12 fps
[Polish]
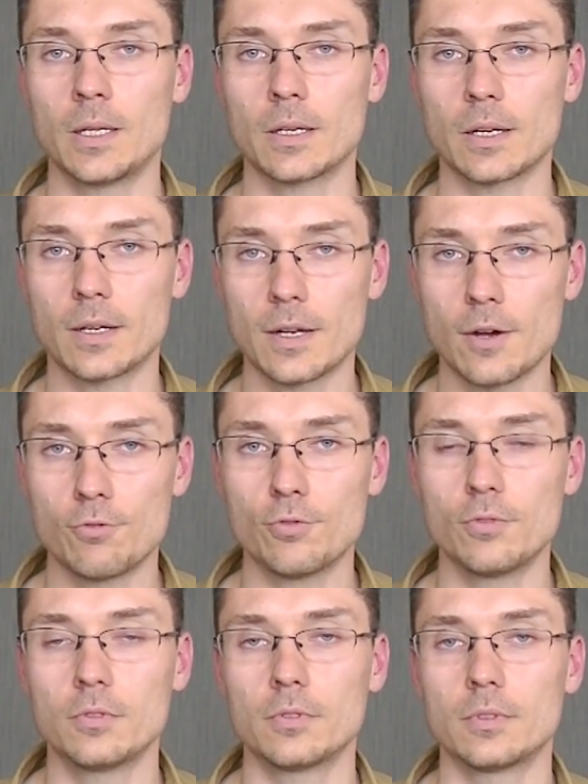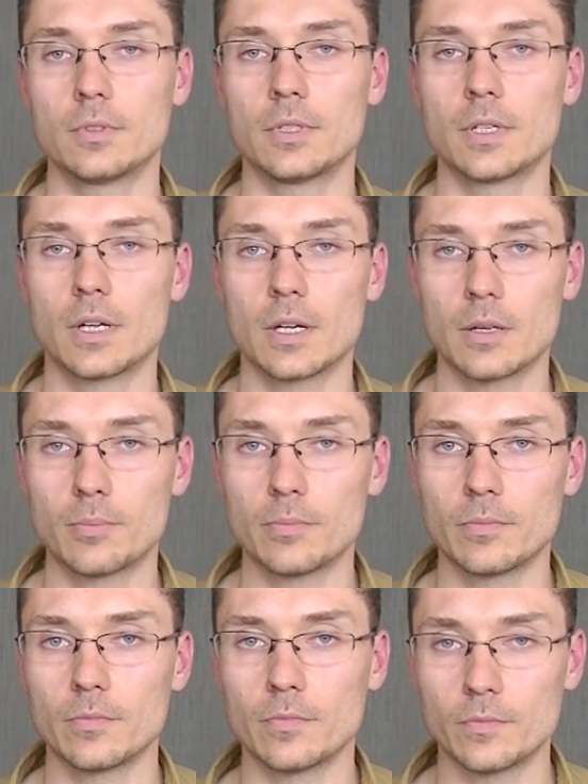kanału na
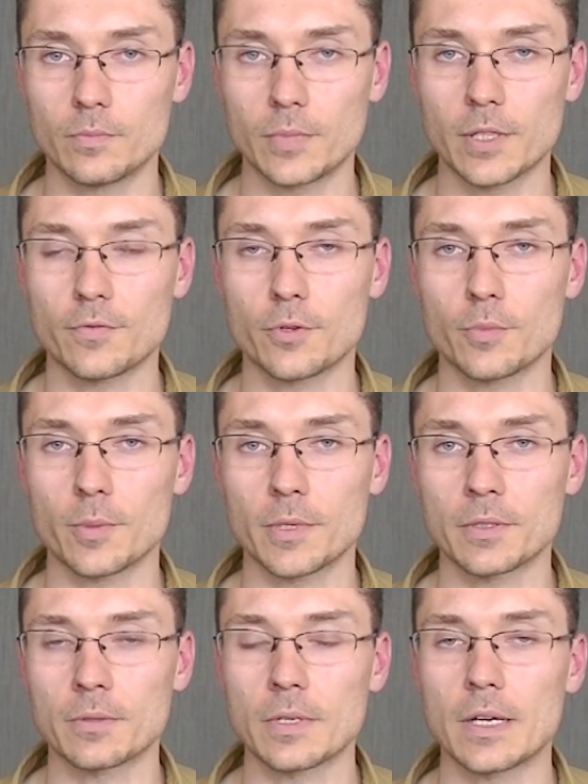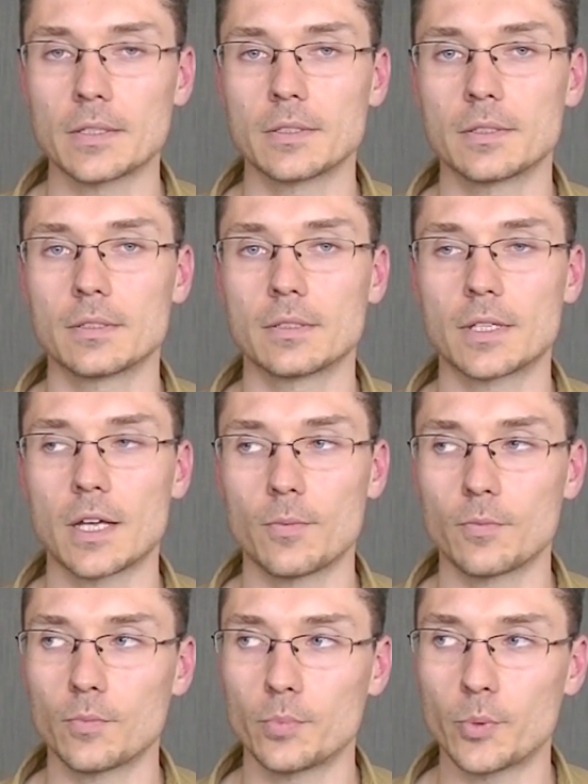platformie Patronite.
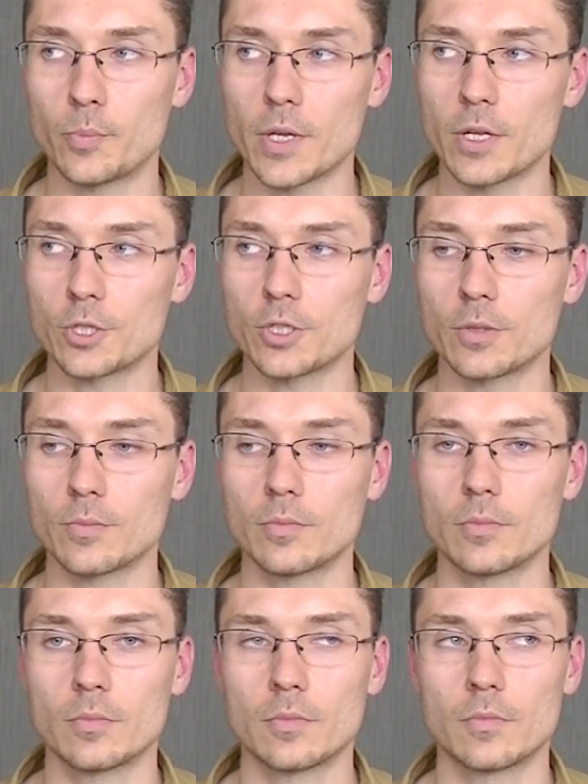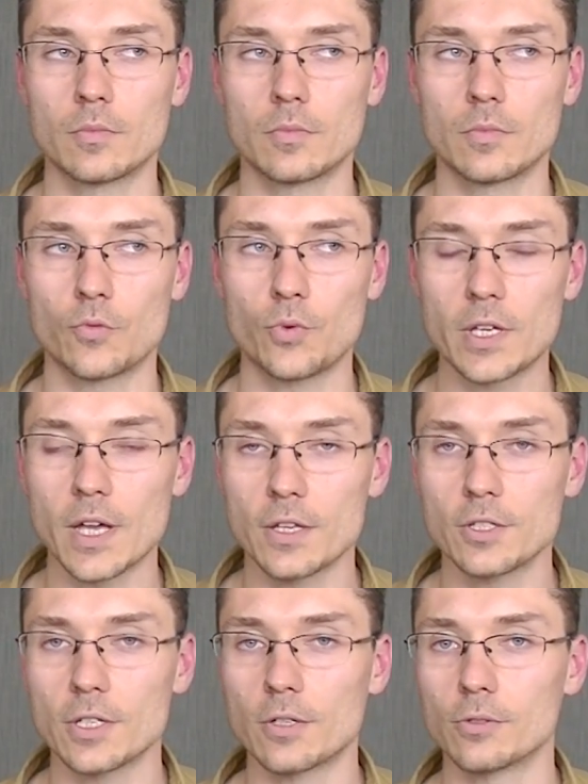Tam po pierwszym
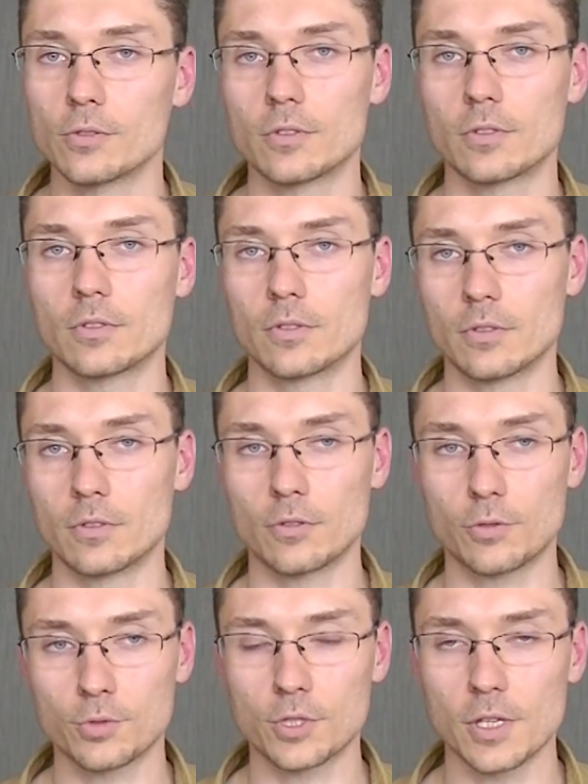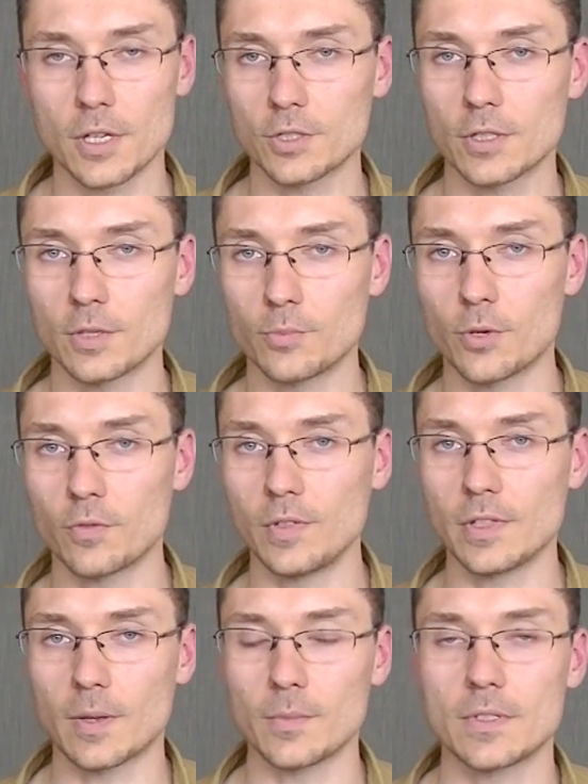weekendzie od y, ogłoszenia, że ten
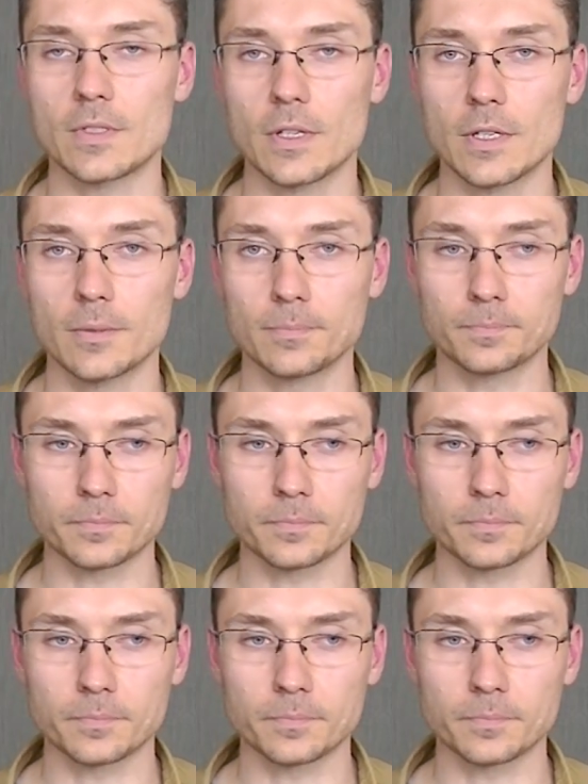profil tam istnieje,